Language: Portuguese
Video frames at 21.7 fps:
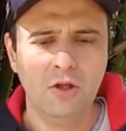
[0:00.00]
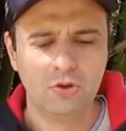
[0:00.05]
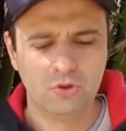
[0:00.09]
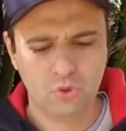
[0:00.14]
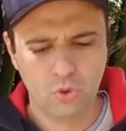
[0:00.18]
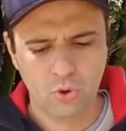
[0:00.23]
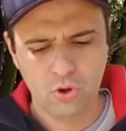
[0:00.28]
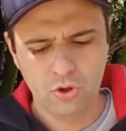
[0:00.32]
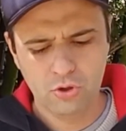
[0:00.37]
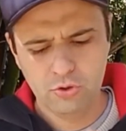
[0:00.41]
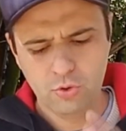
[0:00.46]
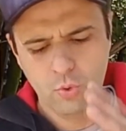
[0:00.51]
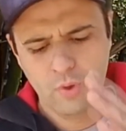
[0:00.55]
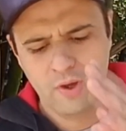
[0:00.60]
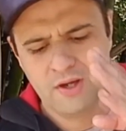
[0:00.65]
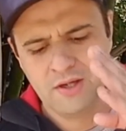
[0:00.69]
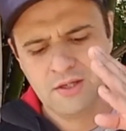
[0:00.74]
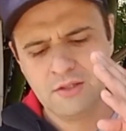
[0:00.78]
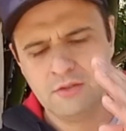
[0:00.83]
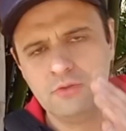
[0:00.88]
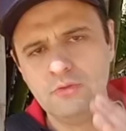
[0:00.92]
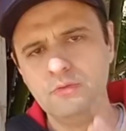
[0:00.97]
Todo
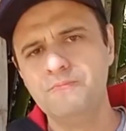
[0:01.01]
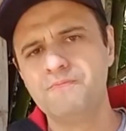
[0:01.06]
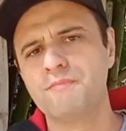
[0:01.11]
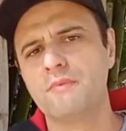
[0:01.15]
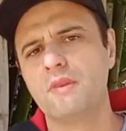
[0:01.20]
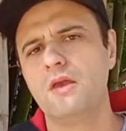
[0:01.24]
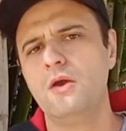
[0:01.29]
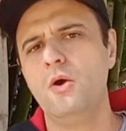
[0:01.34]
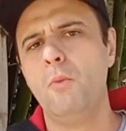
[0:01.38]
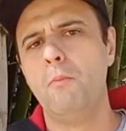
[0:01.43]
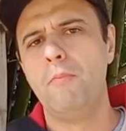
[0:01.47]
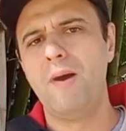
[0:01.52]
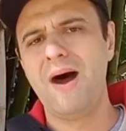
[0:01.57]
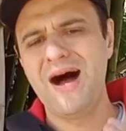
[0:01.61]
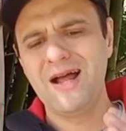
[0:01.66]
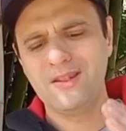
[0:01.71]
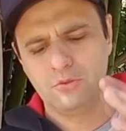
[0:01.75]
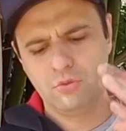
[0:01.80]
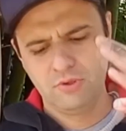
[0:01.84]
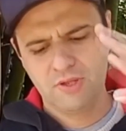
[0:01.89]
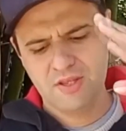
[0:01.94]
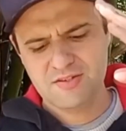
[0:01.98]
ano eu
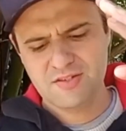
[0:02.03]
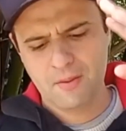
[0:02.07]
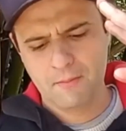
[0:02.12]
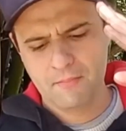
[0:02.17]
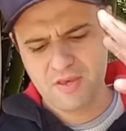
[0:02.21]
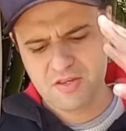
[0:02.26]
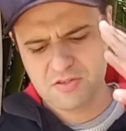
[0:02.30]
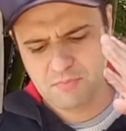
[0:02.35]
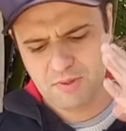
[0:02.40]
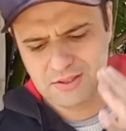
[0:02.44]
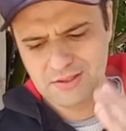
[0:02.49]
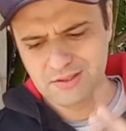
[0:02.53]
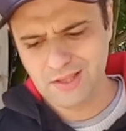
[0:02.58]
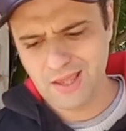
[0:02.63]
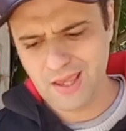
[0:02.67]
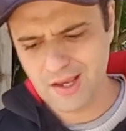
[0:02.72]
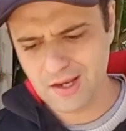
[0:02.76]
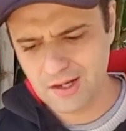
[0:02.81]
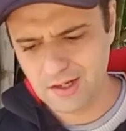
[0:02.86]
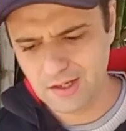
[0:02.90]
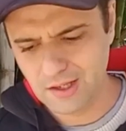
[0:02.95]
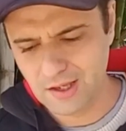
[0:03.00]
bato nessa mesma
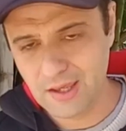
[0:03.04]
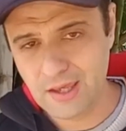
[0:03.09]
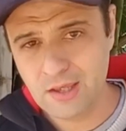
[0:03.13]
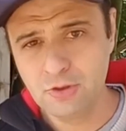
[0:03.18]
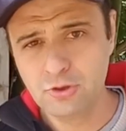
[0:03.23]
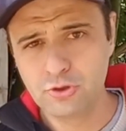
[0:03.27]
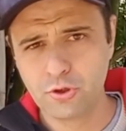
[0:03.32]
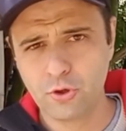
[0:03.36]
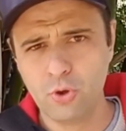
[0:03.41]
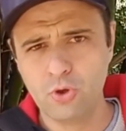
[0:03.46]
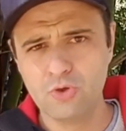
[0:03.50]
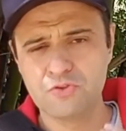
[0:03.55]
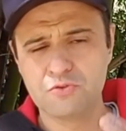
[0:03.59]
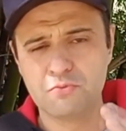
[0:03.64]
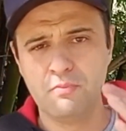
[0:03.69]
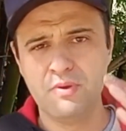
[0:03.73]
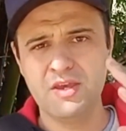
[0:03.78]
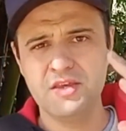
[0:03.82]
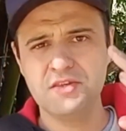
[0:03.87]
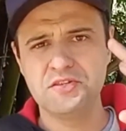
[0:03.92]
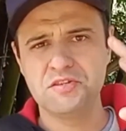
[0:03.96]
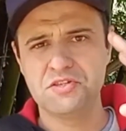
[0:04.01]
tecla. Entrou os
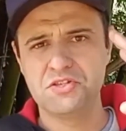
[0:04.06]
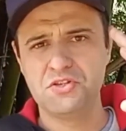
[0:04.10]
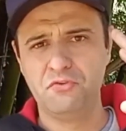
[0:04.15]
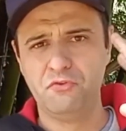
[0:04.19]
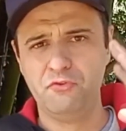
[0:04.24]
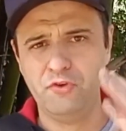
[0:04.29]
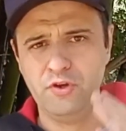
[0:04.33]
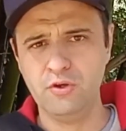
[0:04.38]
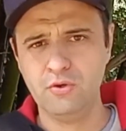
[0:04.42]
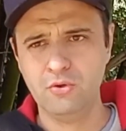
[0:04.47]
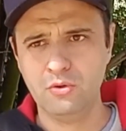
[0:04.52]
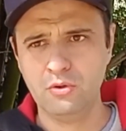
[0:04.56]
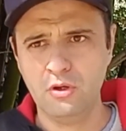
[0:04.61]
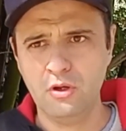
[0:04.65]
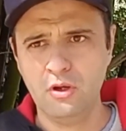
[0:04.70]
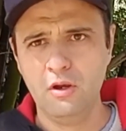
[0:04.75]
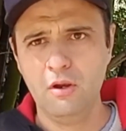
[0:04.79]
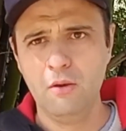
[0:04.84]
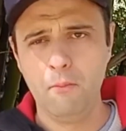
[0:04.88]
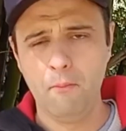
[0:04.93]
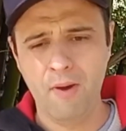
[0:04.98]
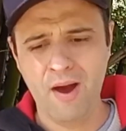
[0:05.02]
meses de frio,
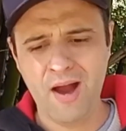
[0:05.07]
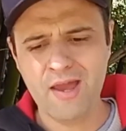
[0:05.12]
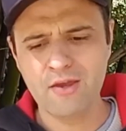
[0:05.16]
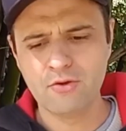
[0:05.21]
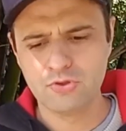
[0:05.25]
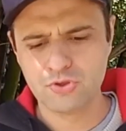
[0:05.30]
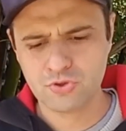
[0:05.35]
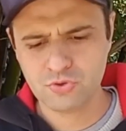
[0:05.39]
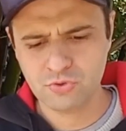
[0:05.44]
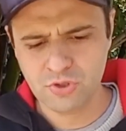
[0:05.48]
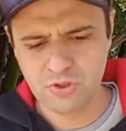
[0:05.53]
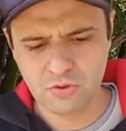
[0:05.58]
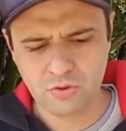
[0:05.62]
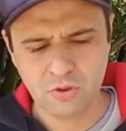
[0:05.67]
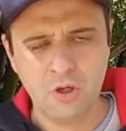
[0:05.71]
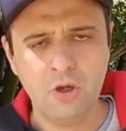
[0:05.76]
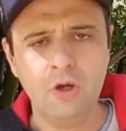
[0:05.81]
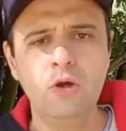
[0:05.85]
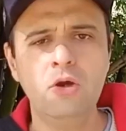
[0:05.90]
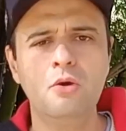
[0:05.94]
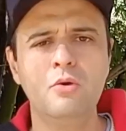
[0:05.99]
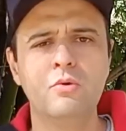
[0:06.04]
maio, junho,
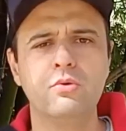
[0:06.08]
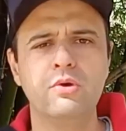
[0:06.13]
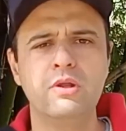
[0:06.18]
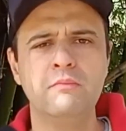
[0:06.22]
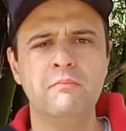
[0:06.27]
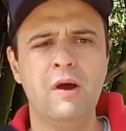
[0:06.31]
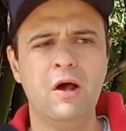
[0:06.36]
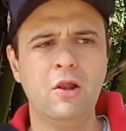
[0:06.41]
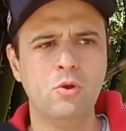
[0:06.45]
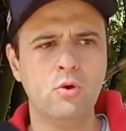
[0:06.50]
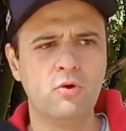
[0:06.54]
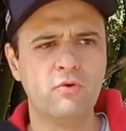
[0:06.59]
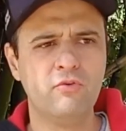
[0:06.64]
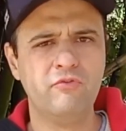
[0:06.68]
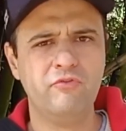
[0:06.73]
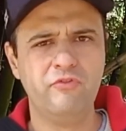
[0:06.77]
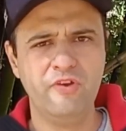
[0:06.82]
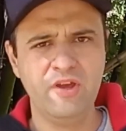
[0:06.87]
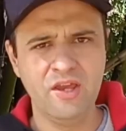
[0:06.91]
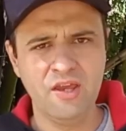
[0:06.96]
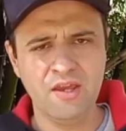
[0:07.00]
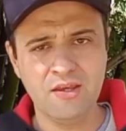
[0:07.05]
O Louco
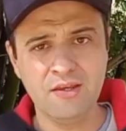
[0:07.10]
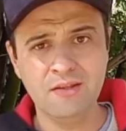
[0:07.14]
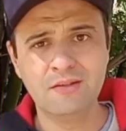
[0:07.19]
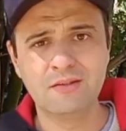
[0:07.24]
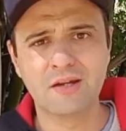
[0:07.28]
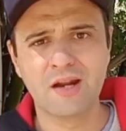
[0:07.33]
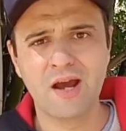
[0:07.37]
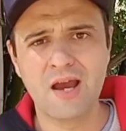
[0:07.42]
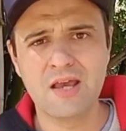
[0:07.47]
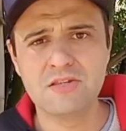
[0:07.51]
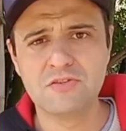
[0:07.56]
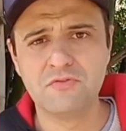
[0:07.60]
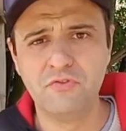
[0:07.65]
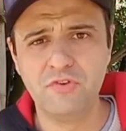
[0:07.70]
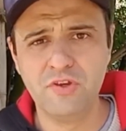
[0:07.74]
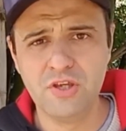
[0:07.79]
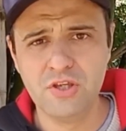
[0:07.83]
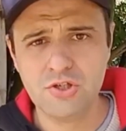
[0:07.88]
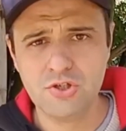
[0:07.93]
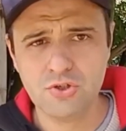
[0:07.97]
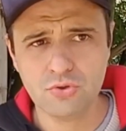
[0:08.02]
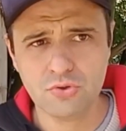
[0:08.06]
vem e traz
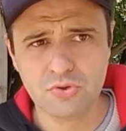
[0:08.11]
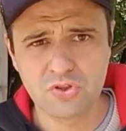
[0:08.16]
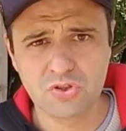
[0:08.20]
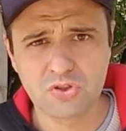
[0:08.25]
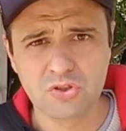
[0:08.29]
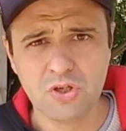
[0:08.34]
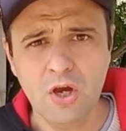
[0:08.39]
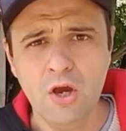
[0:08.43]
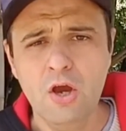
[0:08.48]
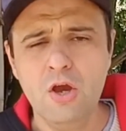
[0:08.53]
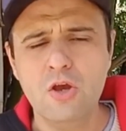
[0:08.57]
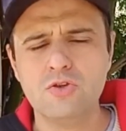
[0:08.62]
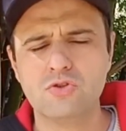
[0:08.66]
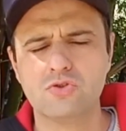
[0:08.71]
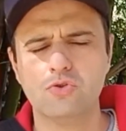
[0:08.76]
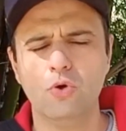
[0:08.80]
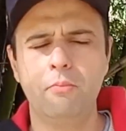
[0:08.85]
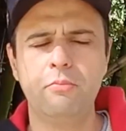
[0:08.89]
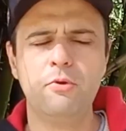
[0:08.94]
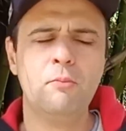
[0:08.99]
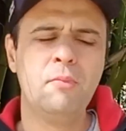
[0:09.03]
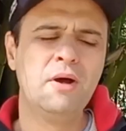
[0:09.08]
vídeos
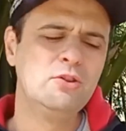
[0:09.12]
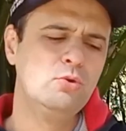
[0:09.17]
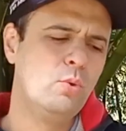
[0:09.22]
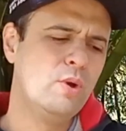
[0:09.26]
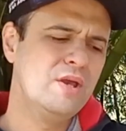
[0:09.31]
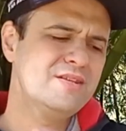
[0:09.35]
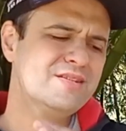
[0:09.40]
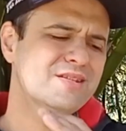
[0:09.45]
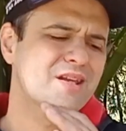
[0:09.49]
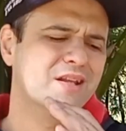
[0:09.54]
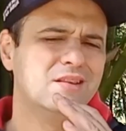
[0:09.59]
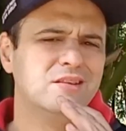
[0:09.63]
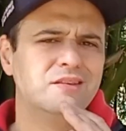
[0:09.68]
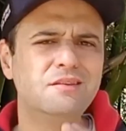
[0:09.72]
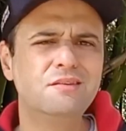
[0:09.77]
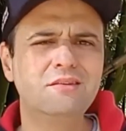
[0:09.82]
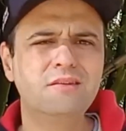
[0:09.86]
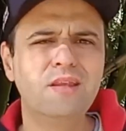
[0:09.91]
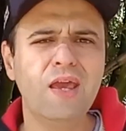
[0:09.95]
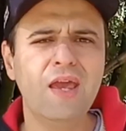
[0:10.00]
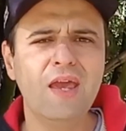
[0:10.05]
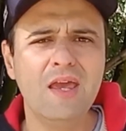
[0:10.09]
sobre uma doença
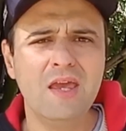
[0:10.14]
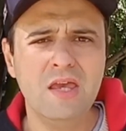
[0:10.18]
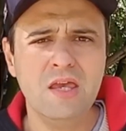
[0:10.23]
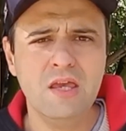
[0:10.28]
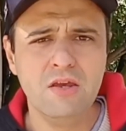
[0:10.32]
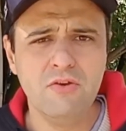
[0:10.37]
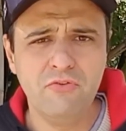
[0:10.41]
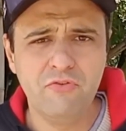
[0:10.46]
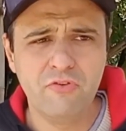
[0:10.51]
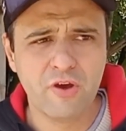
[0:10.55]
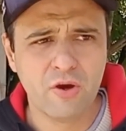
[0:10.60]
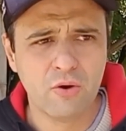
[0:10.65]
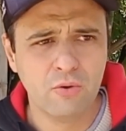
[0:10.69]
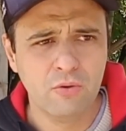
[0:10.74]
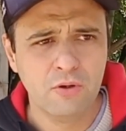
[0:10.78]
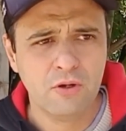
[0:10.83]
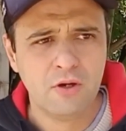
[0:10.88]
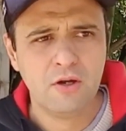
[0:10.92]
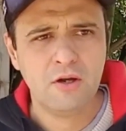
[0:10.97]
terrível